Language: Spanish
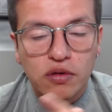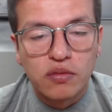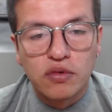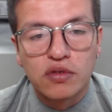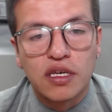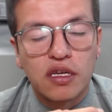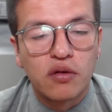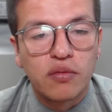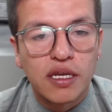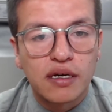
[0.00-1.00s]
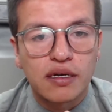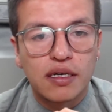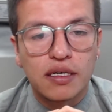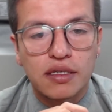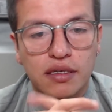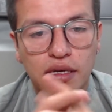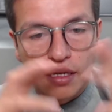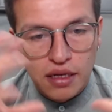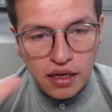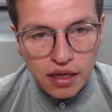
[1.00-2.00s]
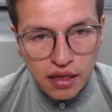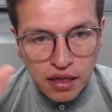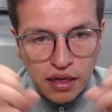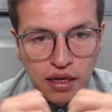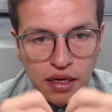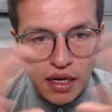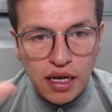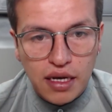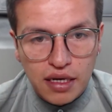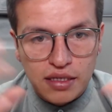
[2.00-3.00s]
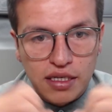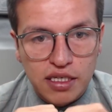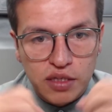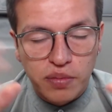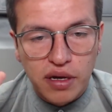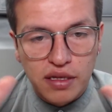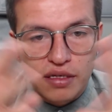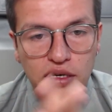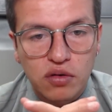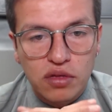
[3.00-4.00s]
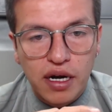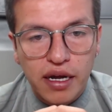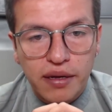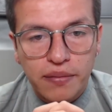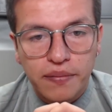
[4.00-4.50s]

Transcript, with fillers: como se denomina, que es el, gas que se expande y se contrae.